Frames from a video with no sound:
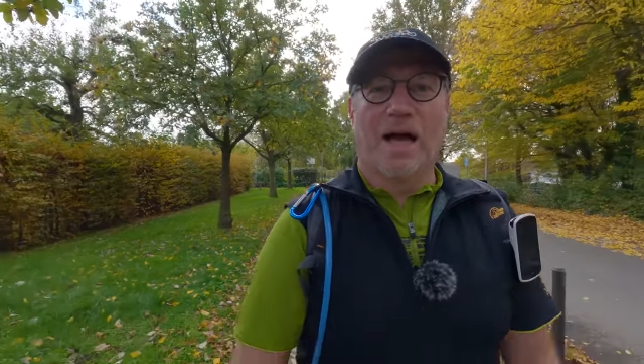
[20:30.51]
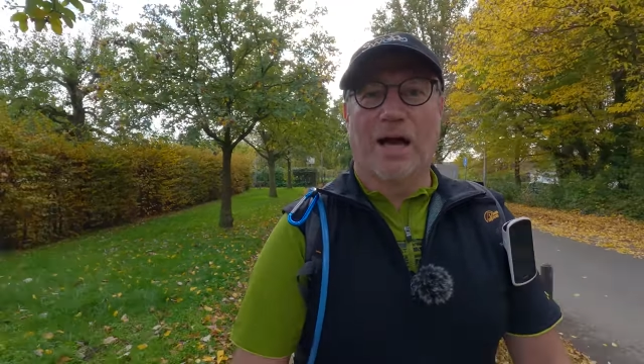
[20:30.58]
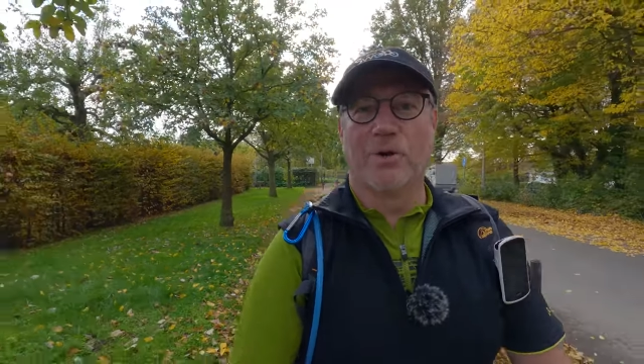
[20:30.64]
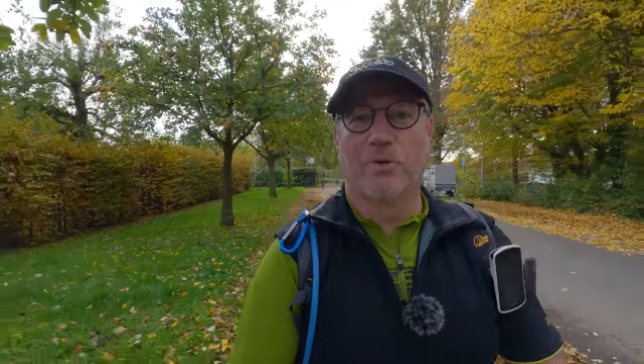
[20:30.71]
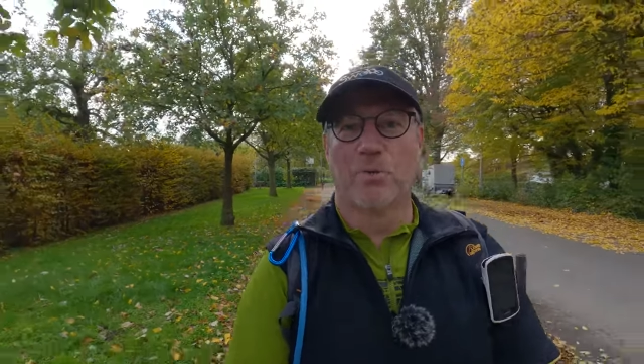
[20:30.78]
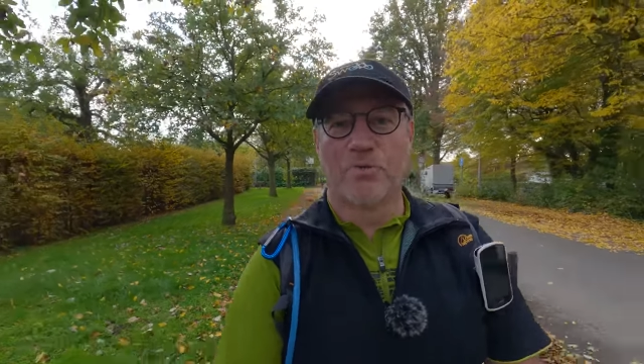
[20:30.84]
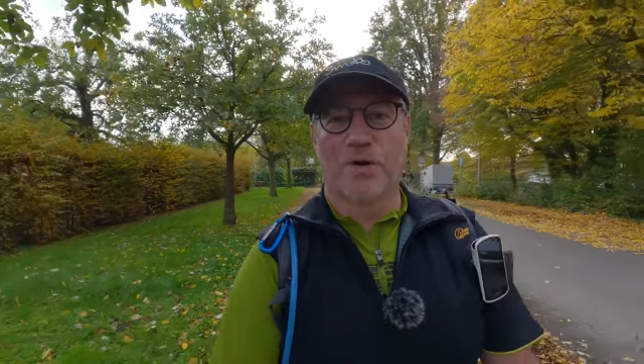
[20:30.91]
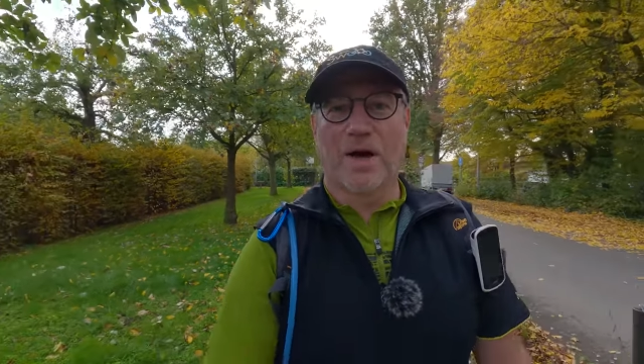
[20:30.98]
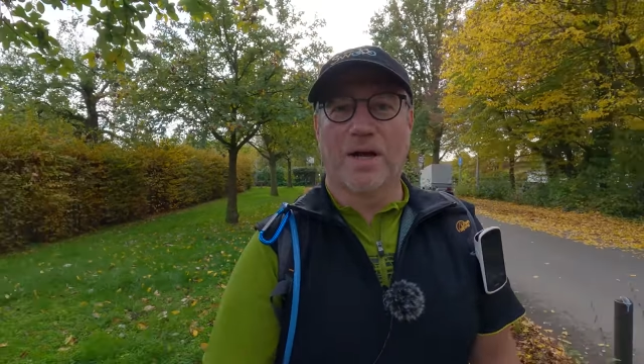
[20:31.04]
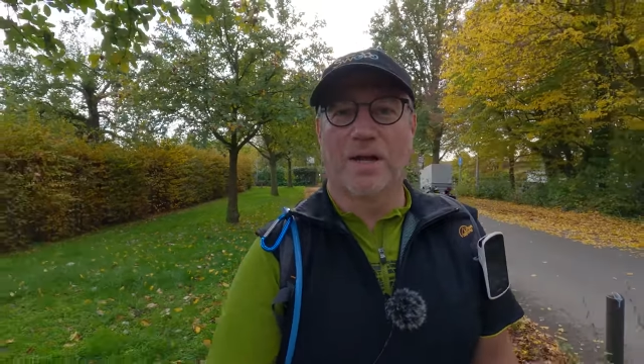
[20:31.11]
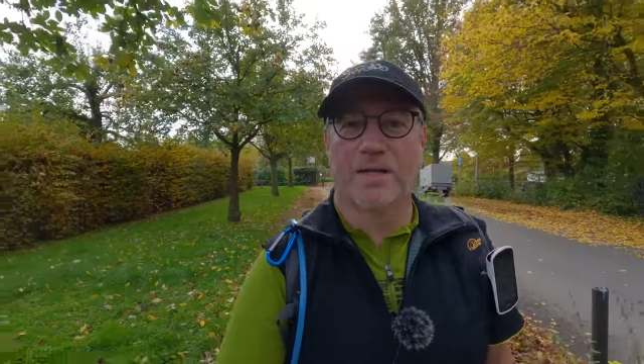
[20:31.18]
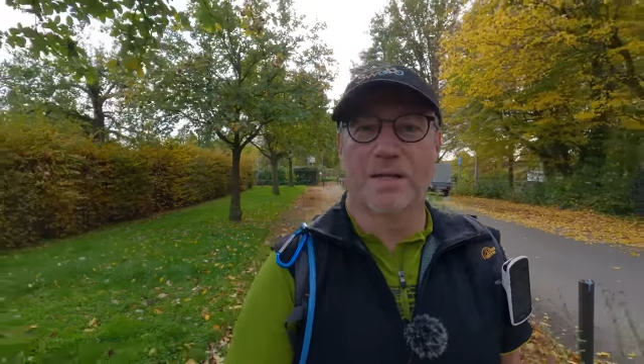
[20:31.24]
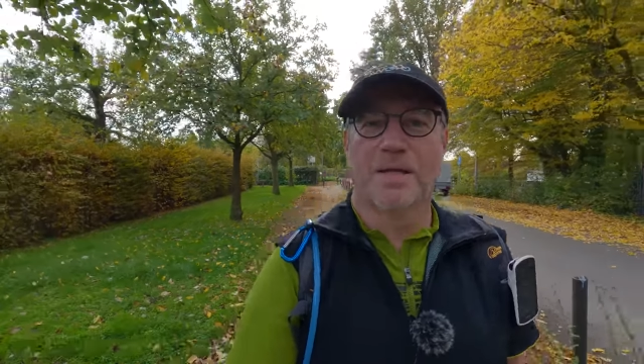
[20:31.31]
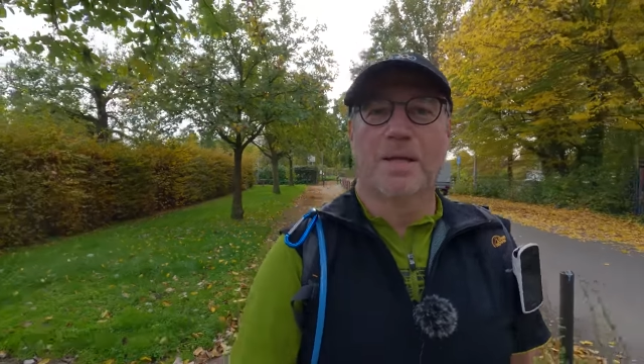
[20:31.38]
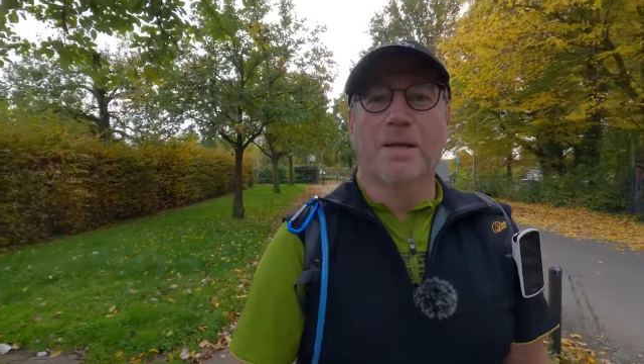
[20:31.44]
Hannover
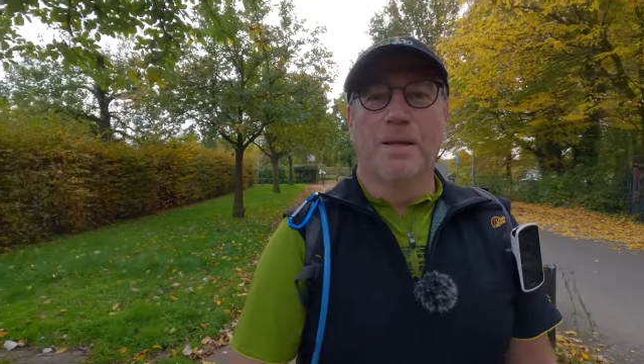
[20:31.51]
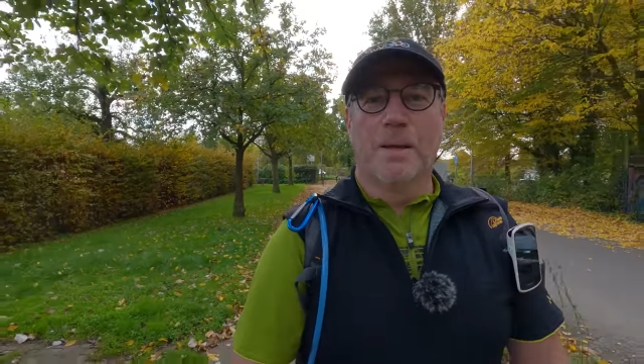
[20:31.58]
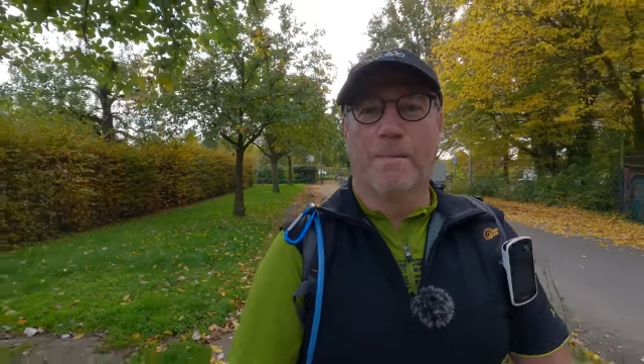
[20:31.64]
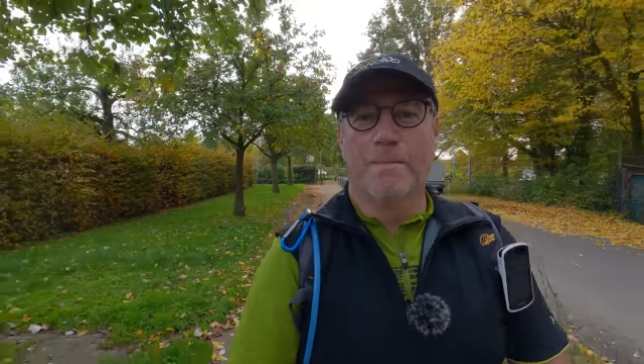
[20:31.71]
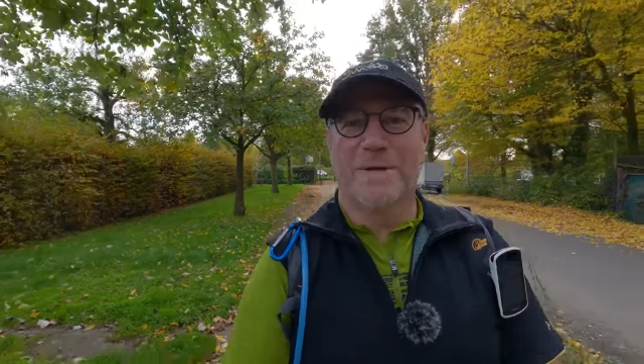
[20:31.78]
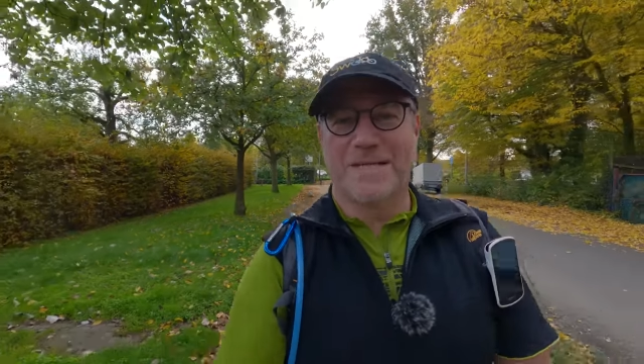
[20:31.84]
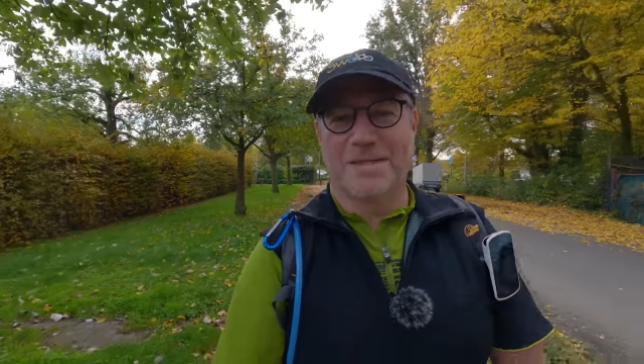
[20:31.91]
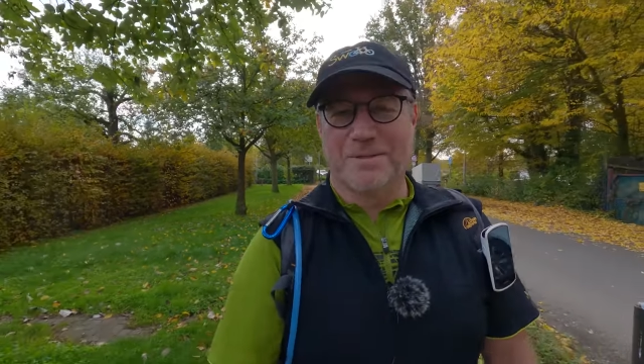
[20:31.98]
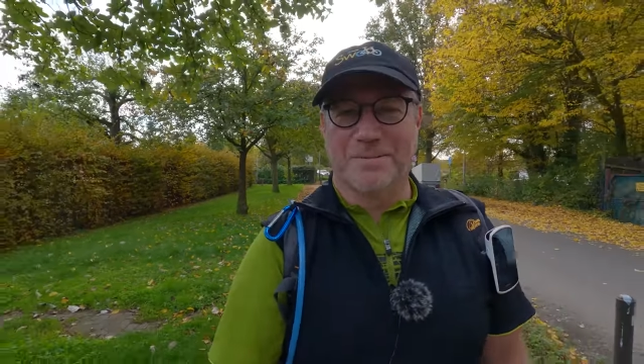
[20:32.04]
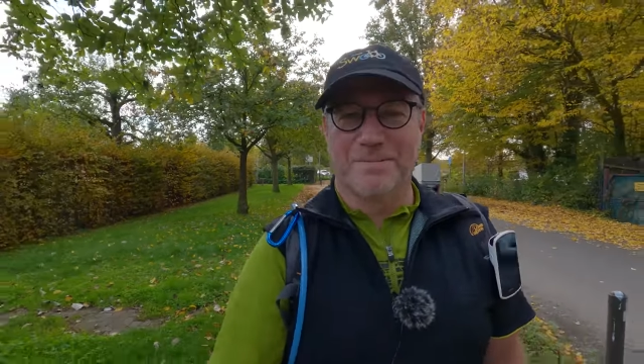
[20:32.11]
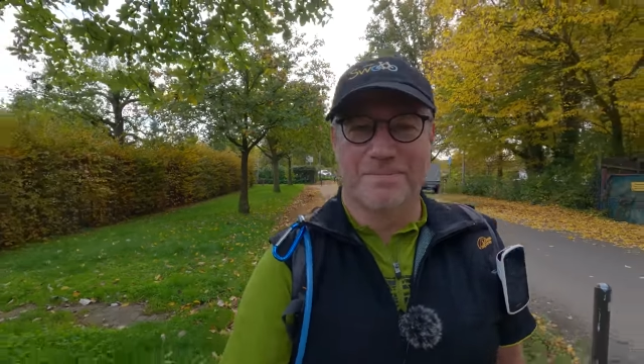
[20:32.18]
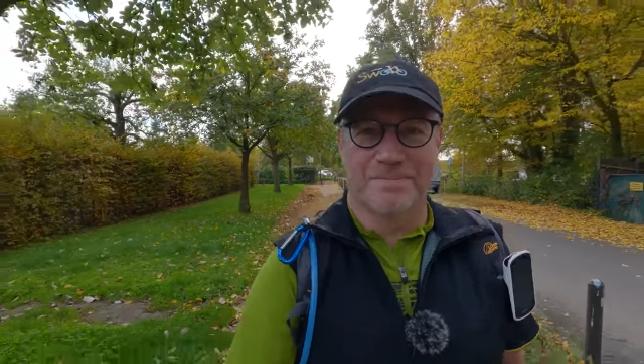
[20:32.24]
Mitte.